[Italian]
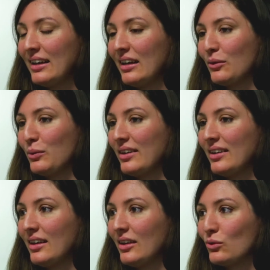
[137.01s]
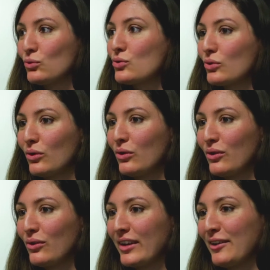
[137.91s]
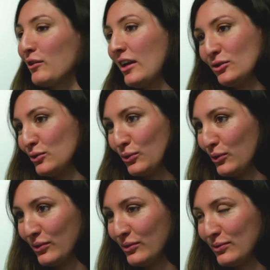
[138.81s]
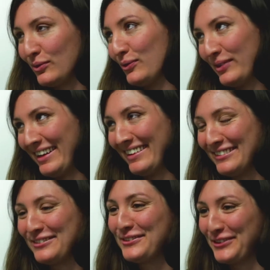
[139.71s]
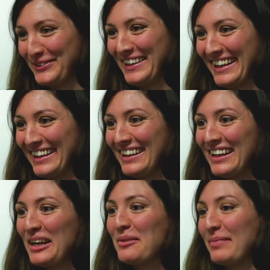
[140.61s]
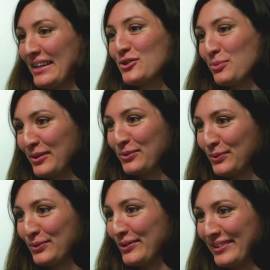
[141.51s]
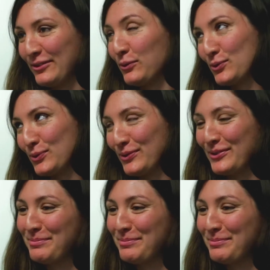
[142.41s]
e quindi non solo che non è solo o non è teoria ma è soprattutto o solo